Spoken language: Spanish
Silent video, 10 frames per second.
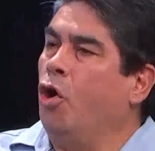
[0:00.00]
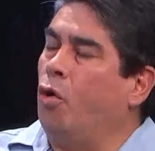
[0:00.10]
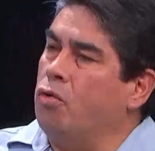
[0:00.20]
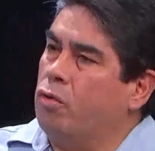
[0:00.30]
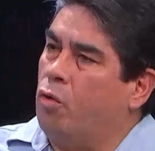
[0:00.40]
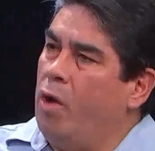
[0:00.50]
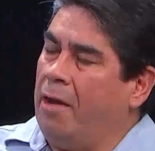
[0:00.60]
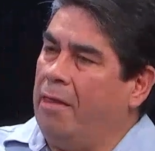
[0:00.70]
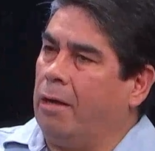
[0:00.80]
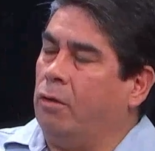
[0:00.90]

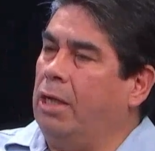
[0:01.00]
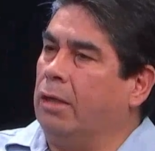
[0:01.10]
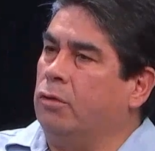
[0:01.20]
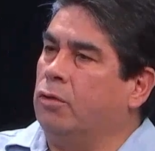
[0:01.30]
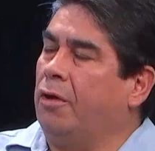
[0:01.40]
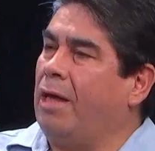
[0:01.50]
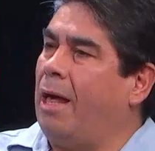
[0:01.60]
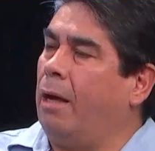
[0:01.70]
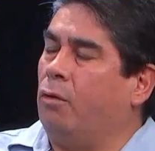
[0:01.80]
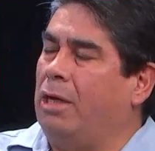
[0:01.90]
concuerda con la,
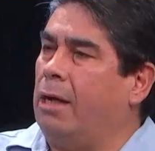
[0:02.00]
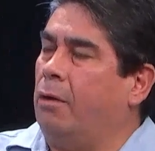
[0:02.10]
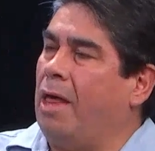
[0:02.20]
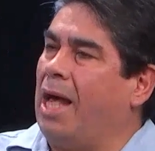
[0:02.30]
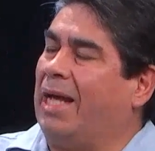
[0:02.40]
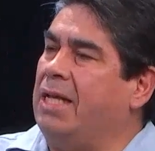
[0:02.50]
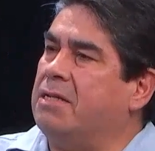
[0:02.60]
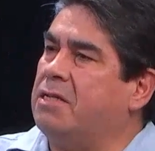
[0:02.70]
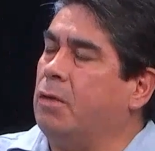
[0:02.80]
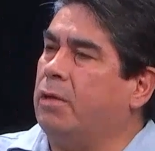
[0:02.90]
concordada, con la acordada
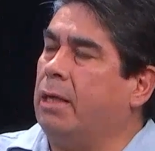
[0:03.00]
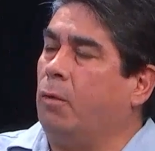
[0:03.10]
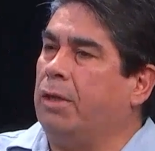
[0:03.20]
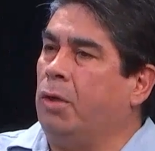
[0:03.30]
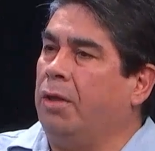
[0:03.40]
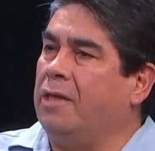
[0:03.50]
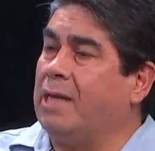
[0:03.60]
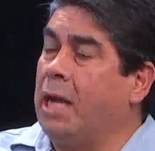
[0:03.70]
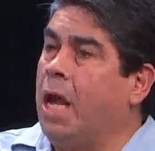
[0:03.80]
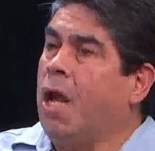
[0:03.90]
1554 y
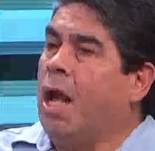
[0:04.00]
dice